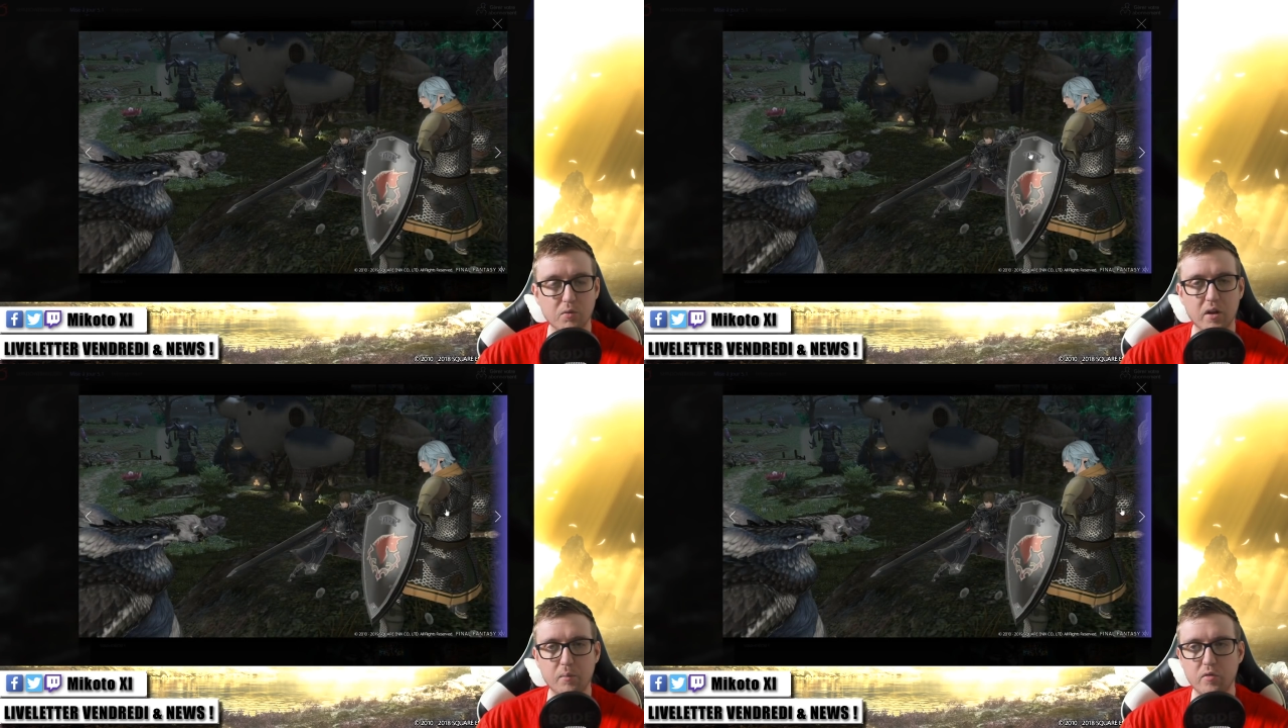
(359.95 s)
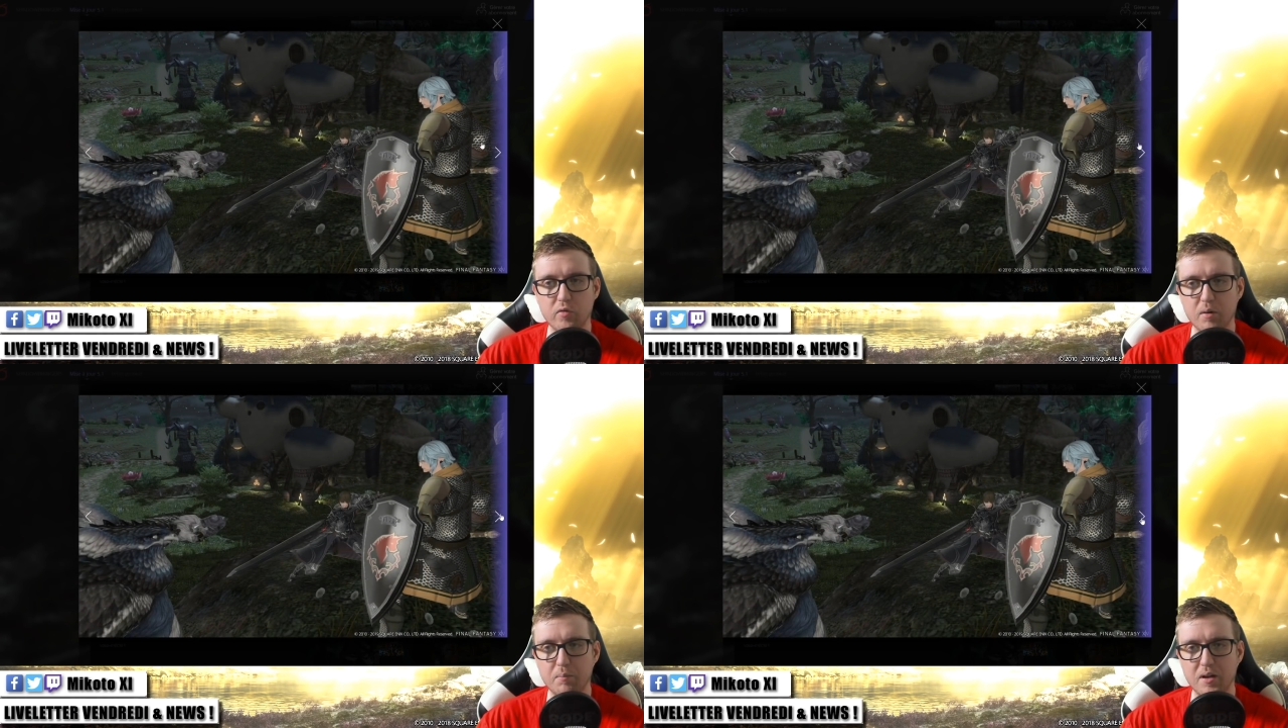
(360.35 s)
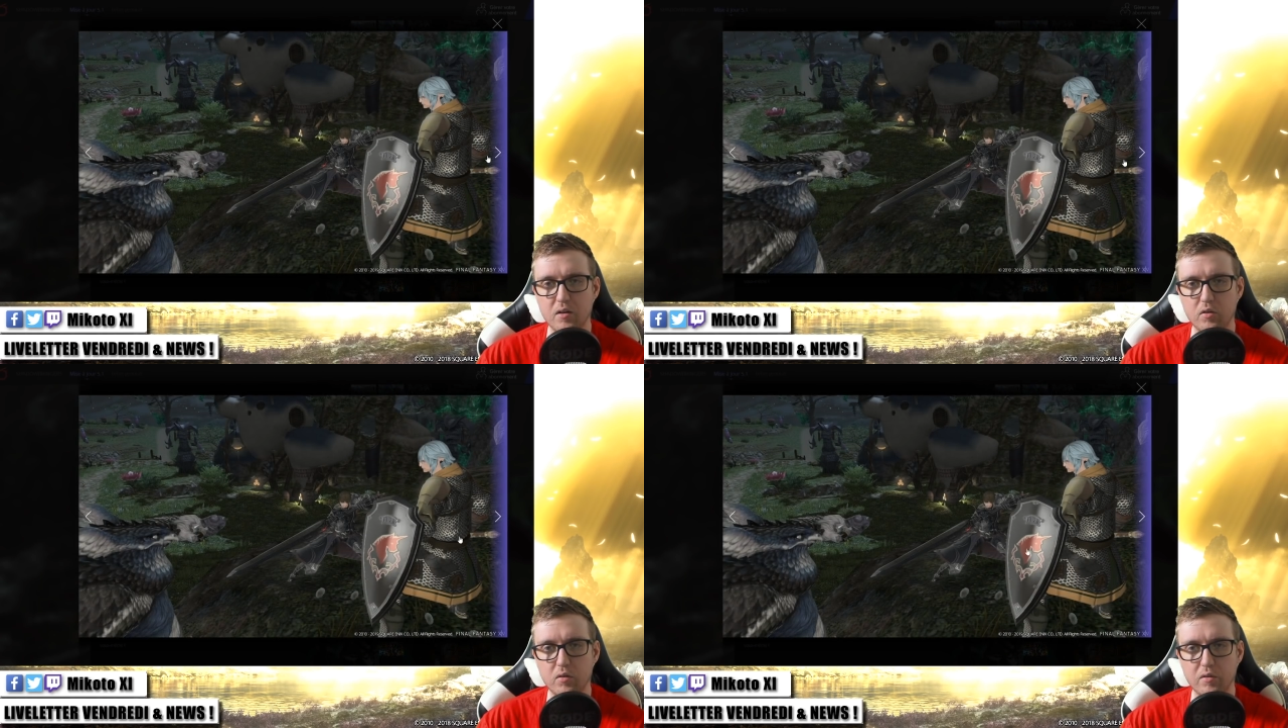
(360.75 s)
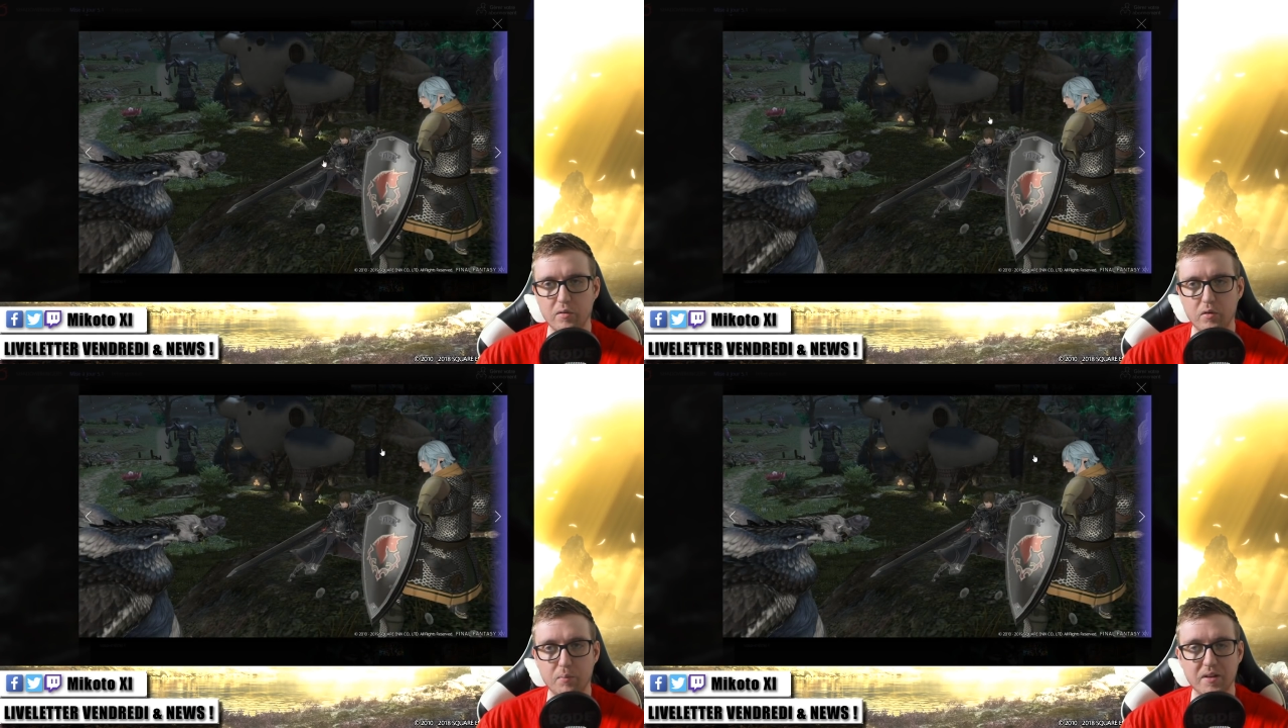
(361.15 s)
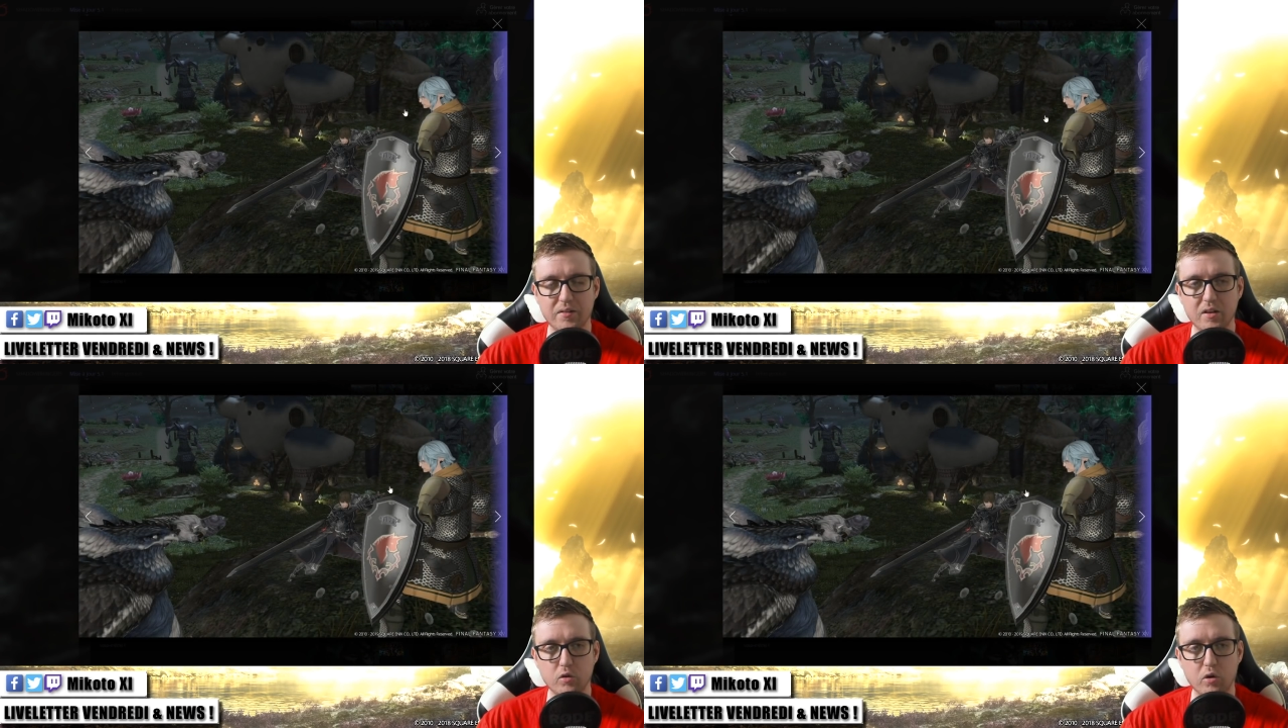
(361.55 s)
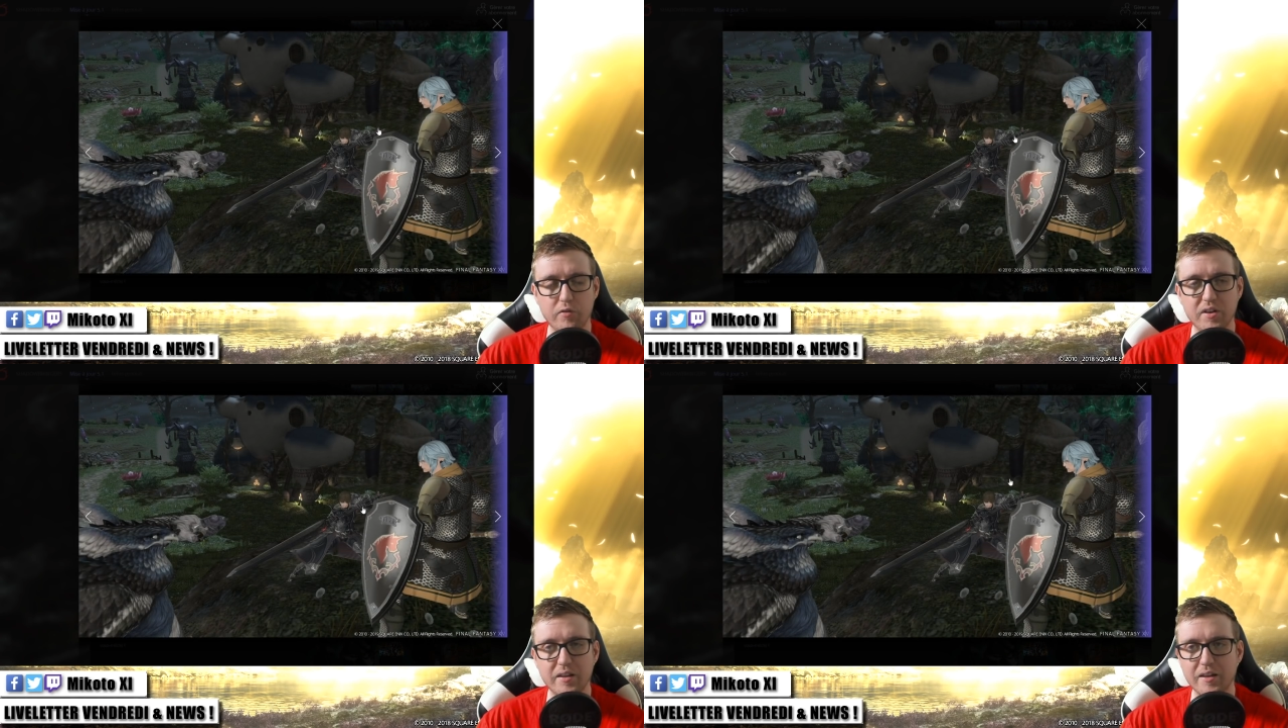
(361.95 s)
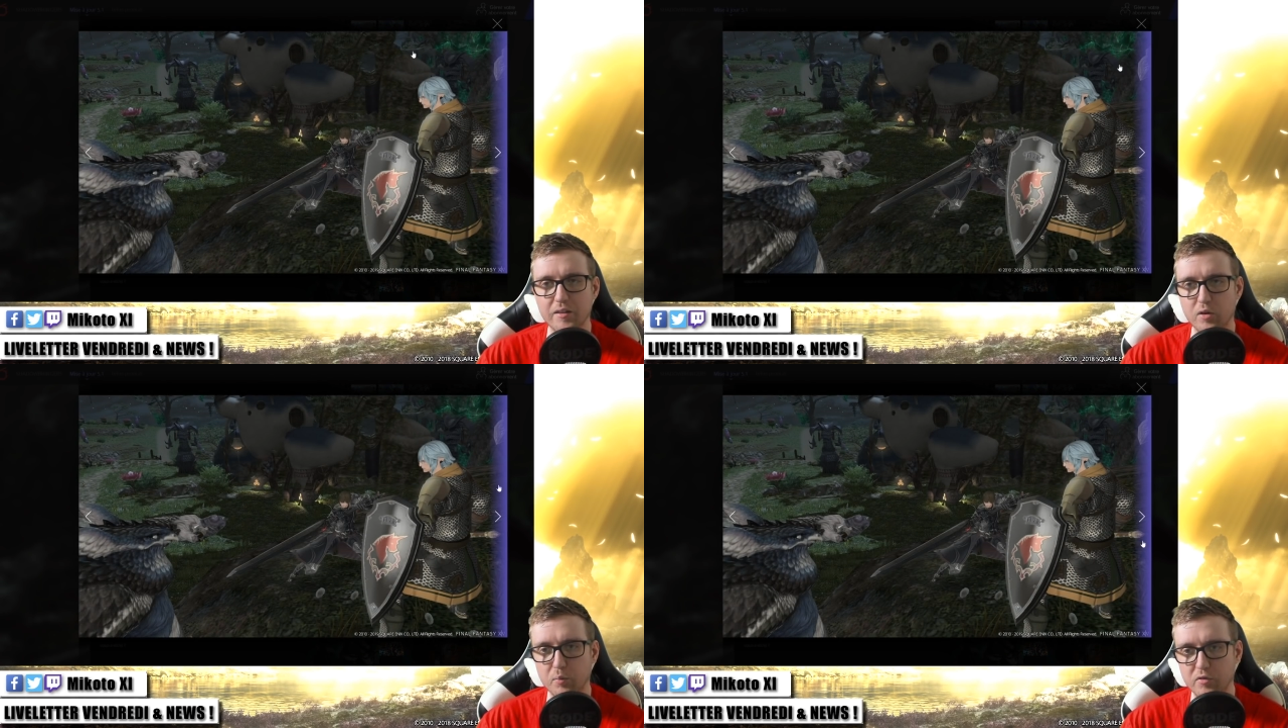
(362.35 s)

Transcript: comme on a pu le voir par le, le, passé, de refaire des quêtes. Voilà, on peut